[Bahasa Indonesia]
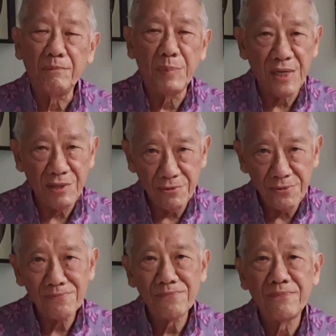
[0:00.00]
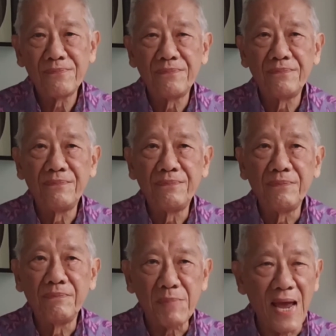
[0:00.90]
Begitu?
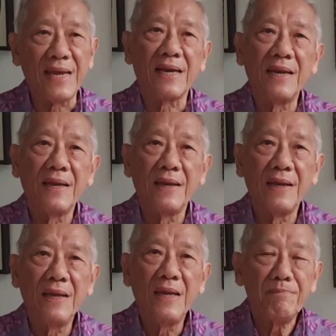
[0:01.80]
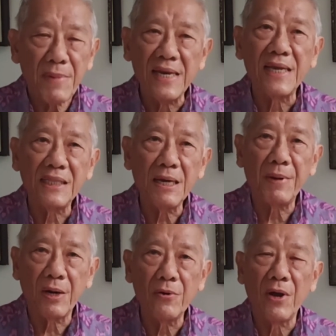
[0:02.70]
Baik, mari kita
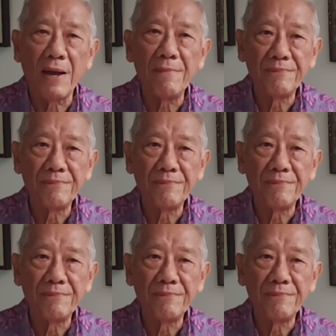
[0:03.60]
berdoa.